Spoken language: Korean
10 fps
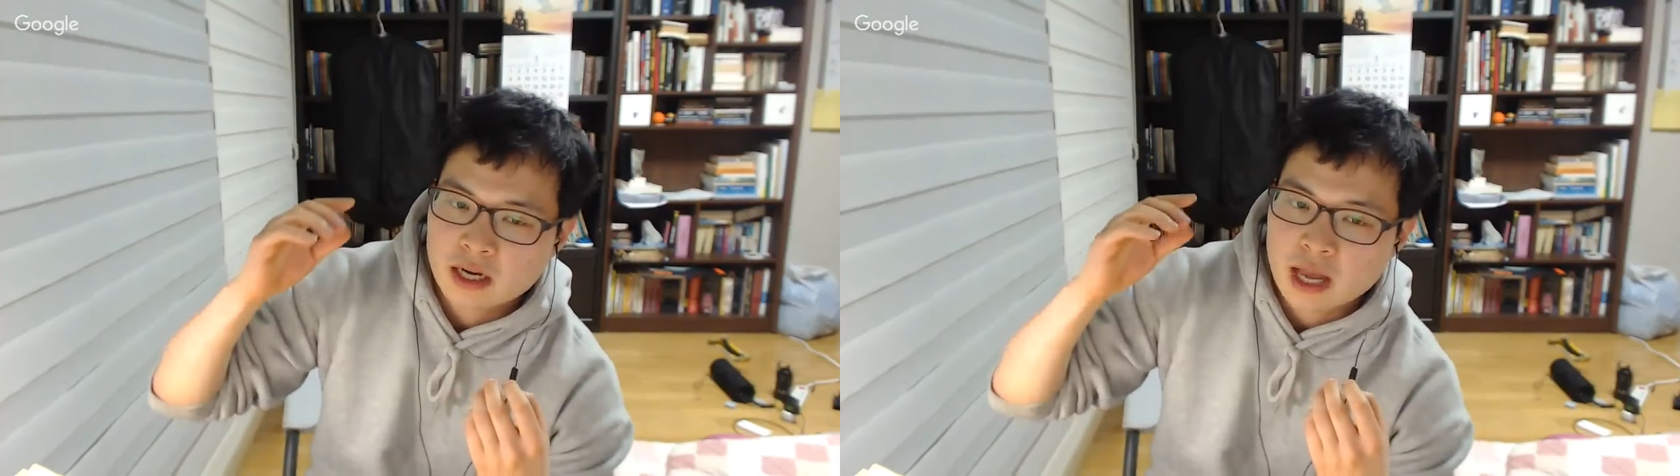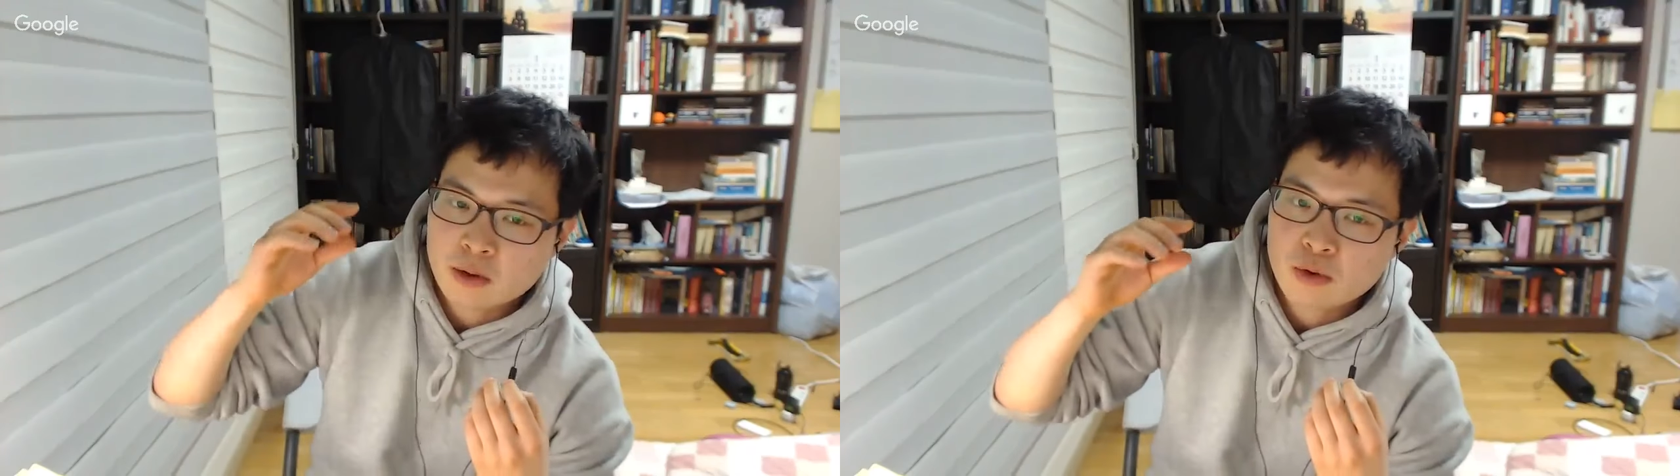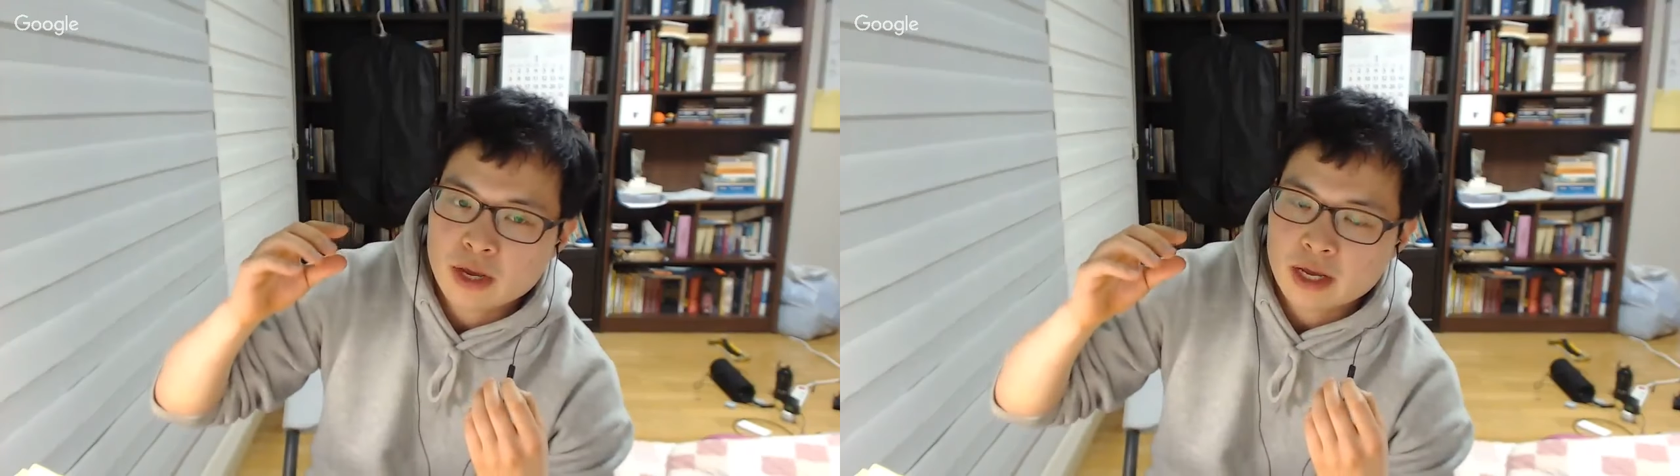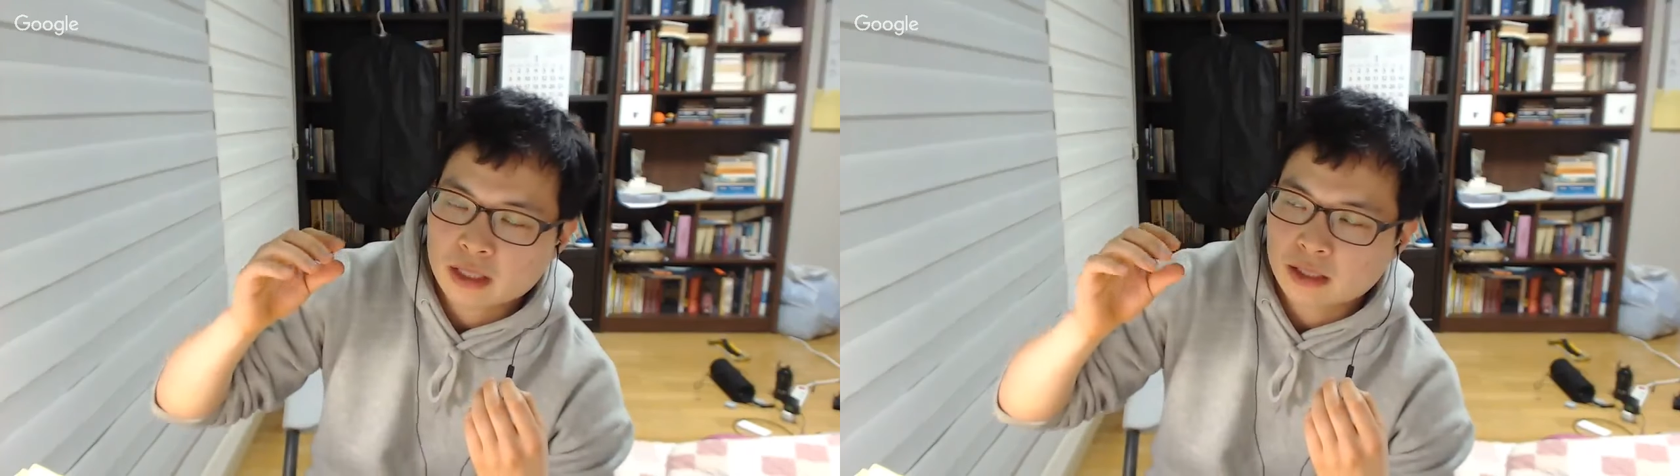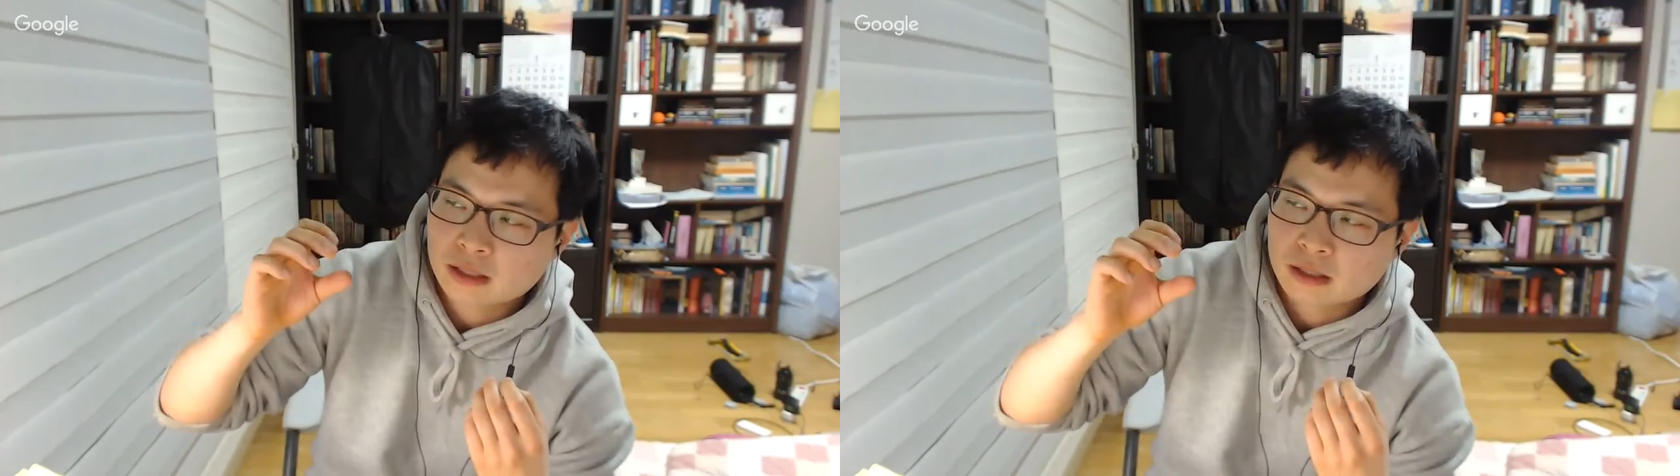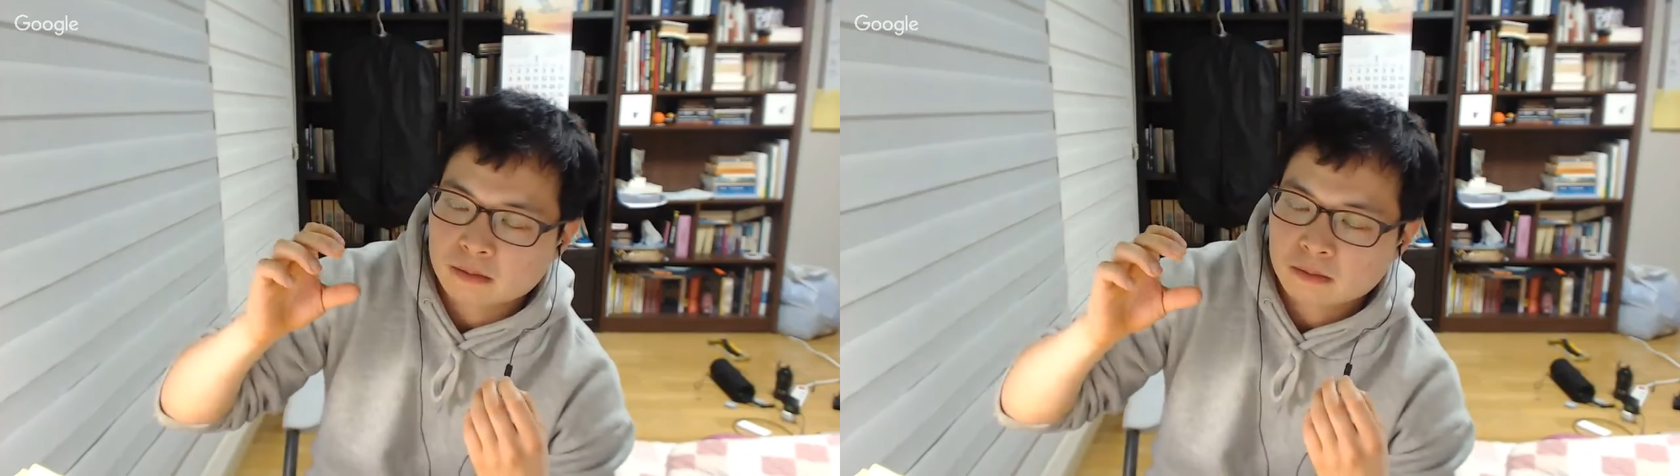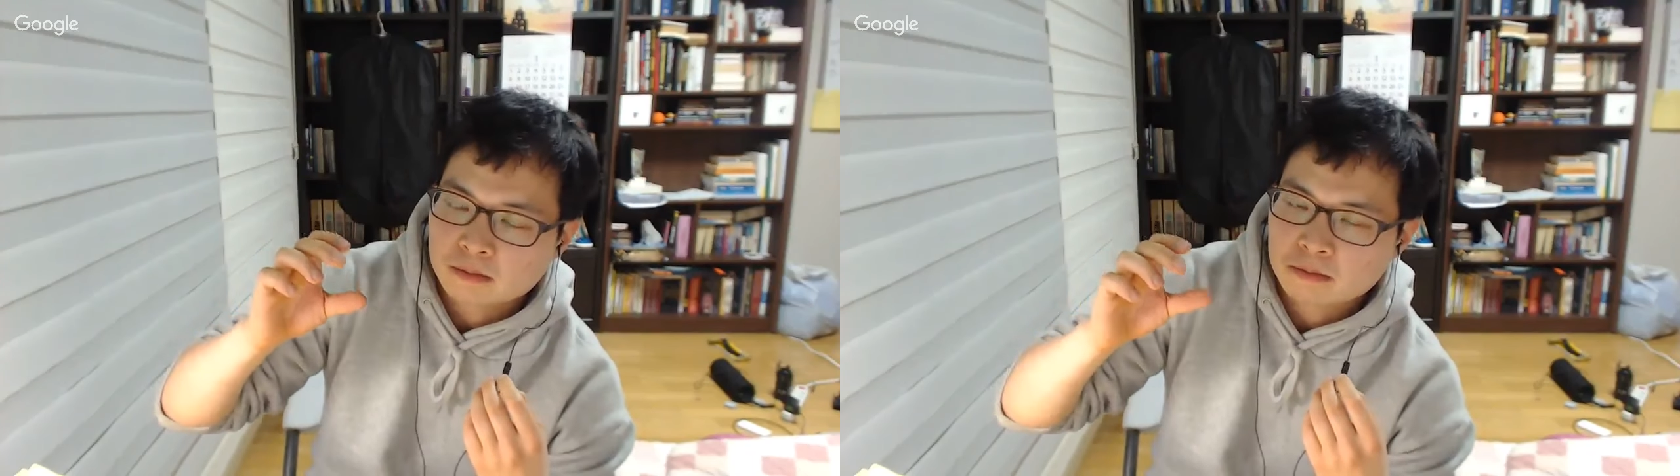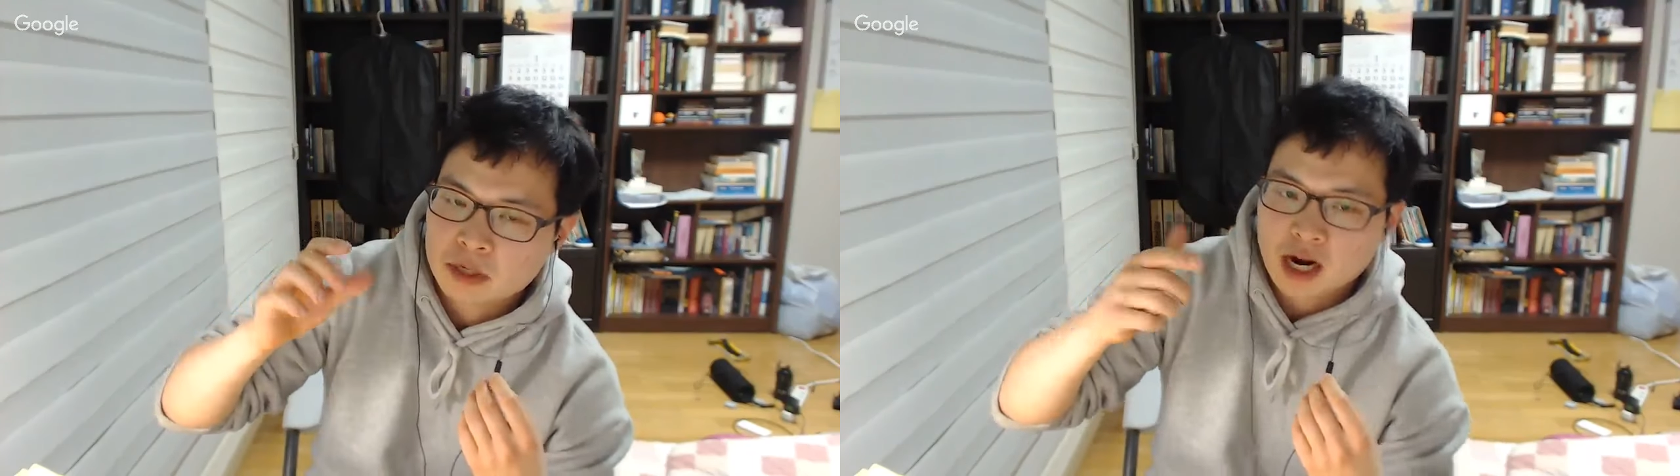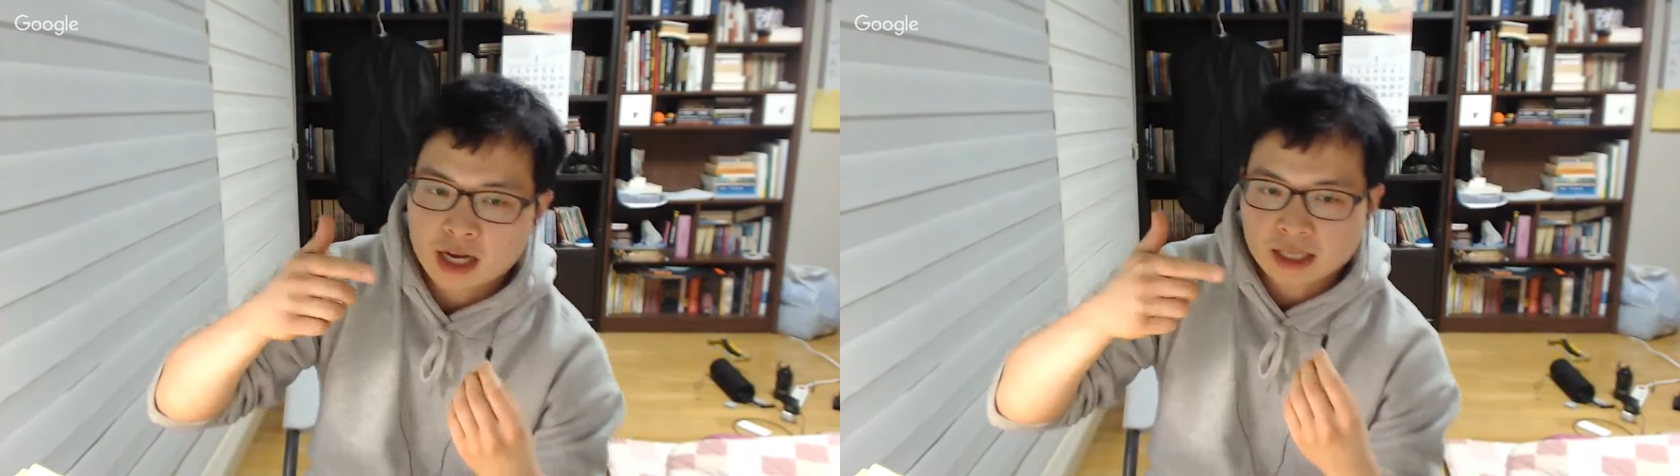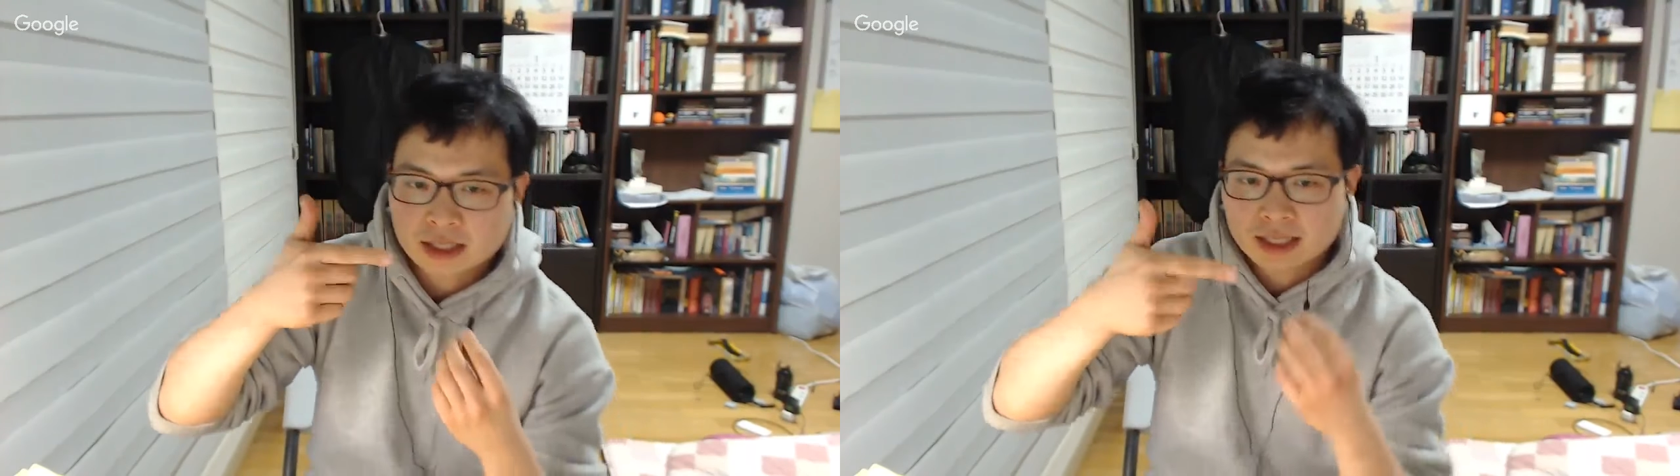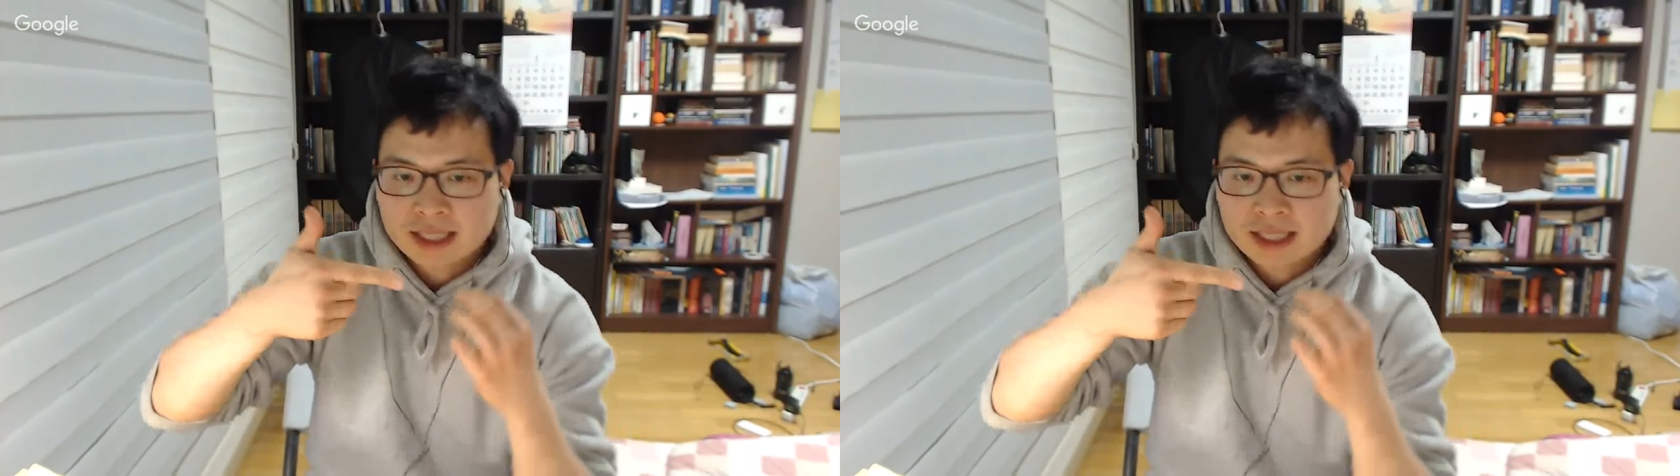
레고의 그 블럭